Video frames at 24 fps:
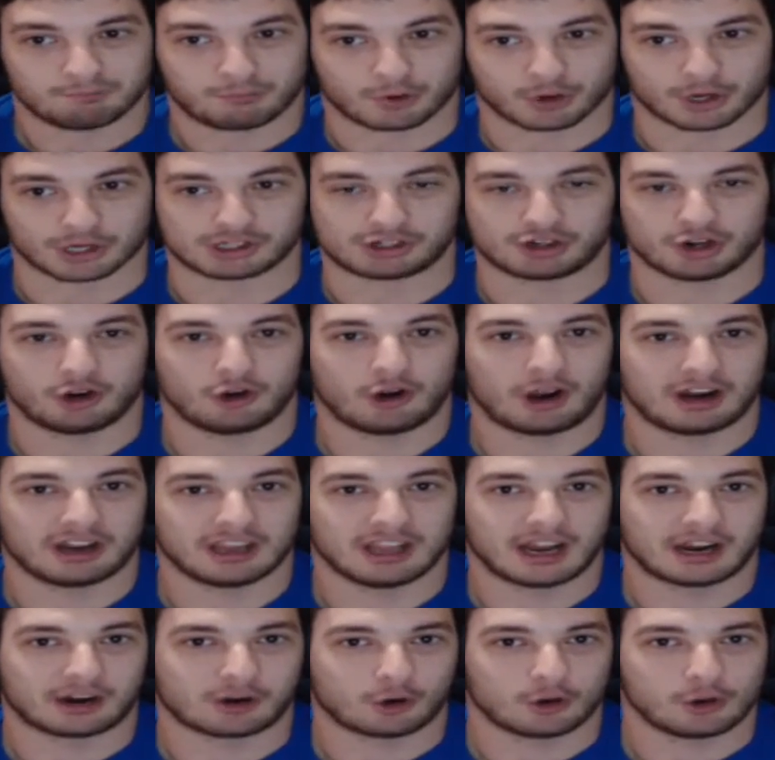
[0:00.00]
Pues yo lo
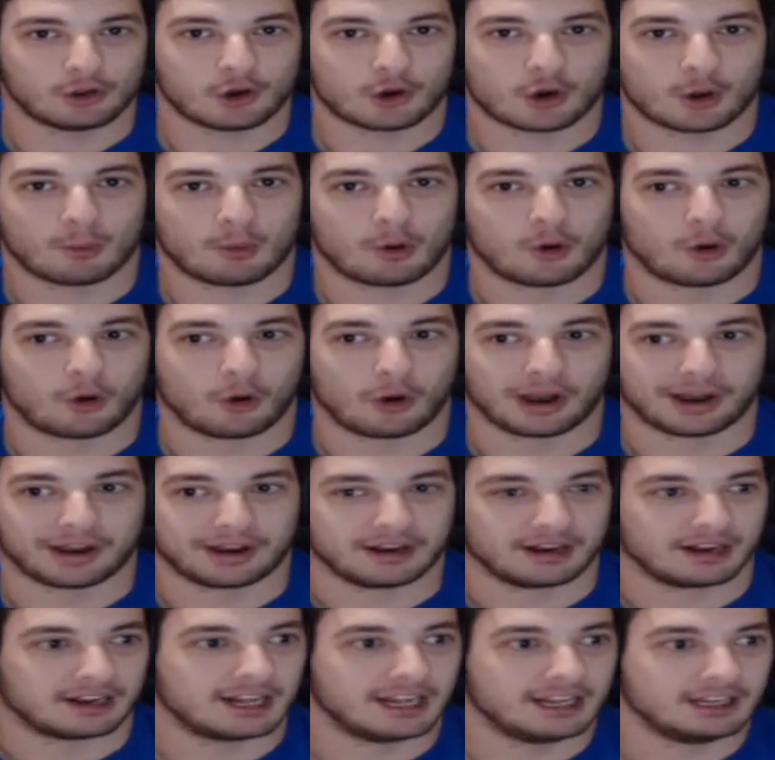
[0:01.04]
haría rollo como
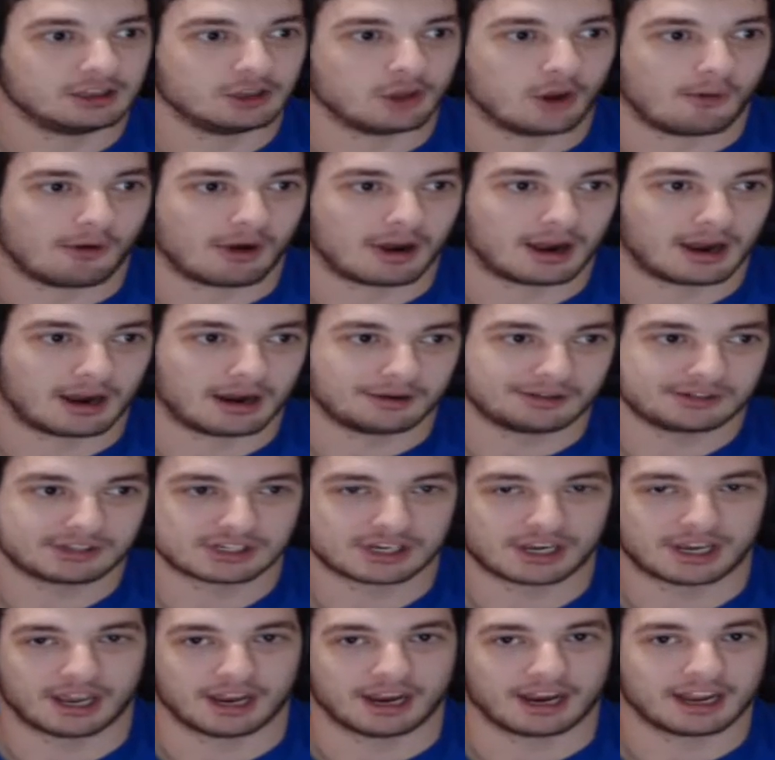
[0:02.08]
en Kingdom Hearts,
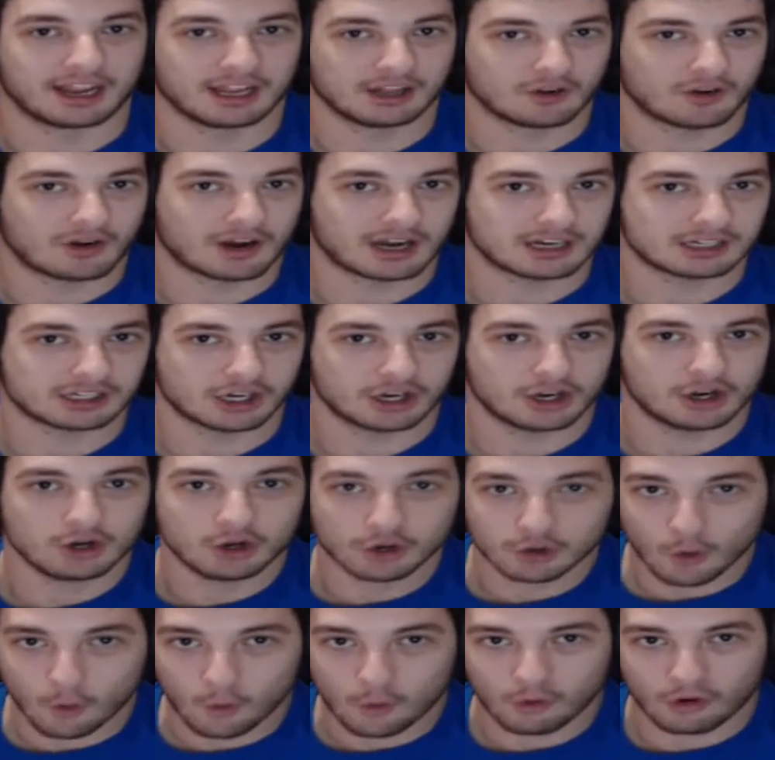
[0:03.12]
que en Kingdom Hearts
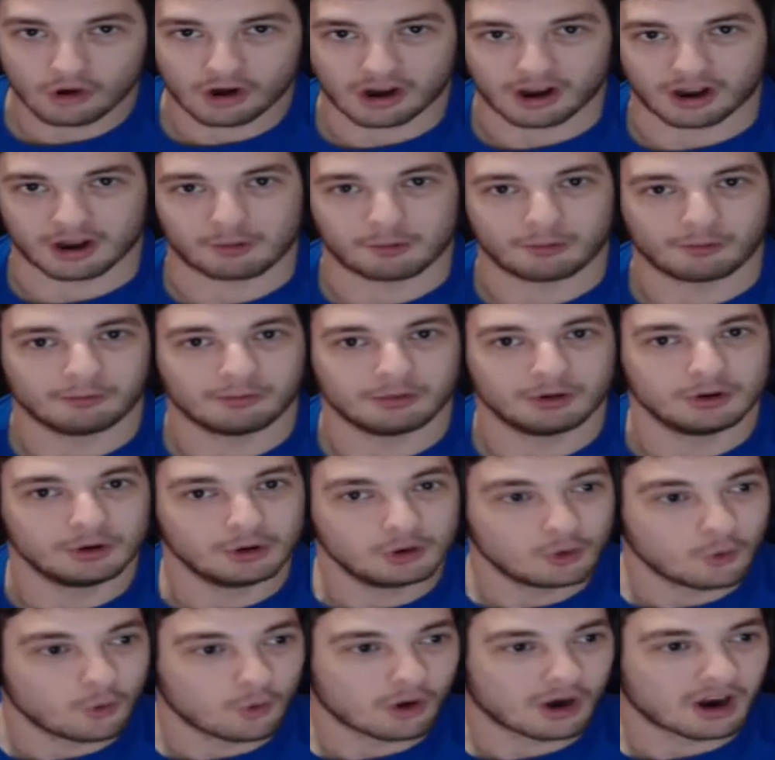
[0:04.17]
nunca,
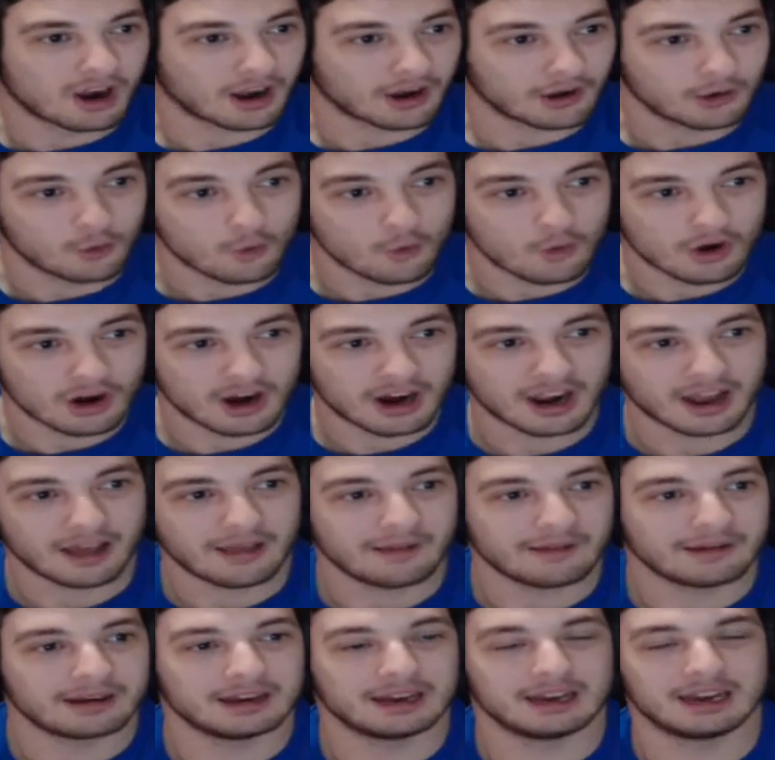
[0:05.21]
nunca,
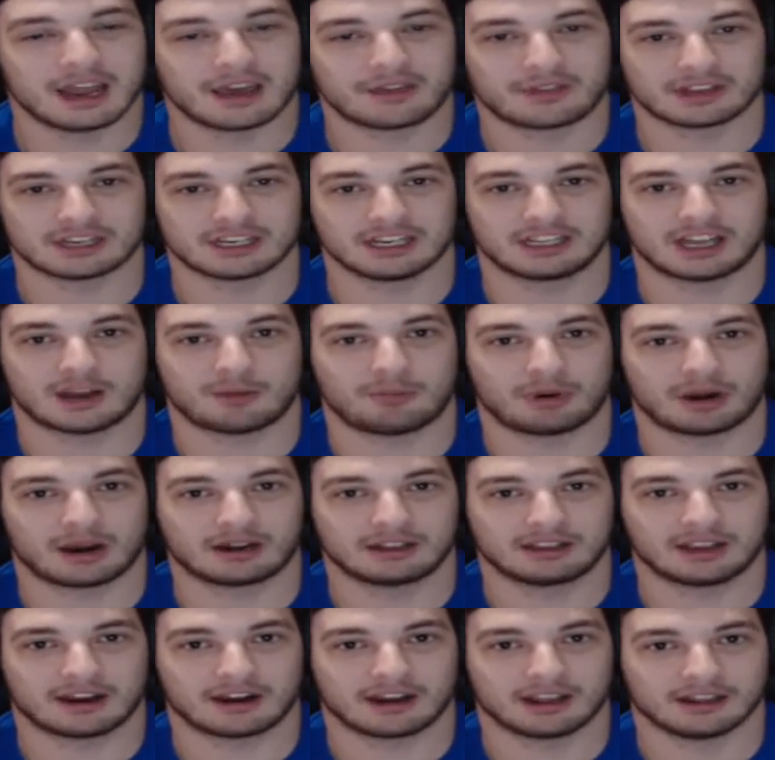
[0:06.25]
nunca necesitas
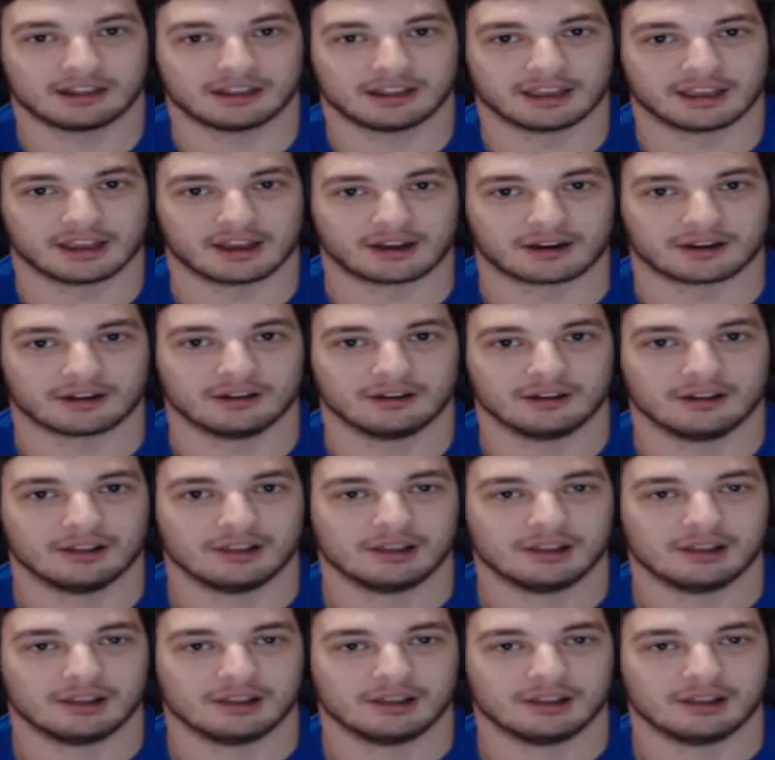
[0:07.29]
pararte a grindear.